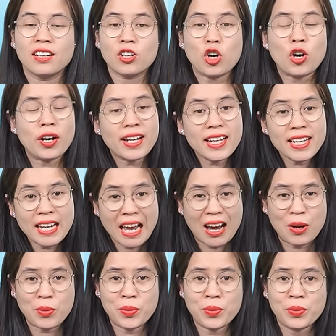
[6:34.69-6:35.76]
có khi
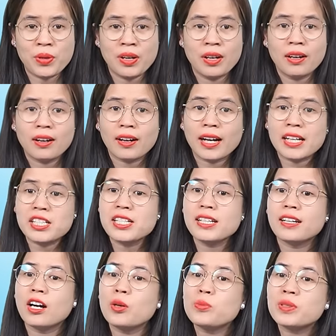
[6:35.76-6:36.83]
nào các anh chị
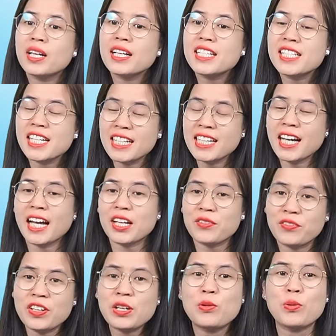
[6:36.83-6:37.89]
không thích chính
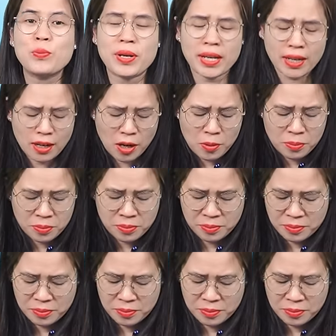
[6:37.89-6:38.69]
hành vi của mình không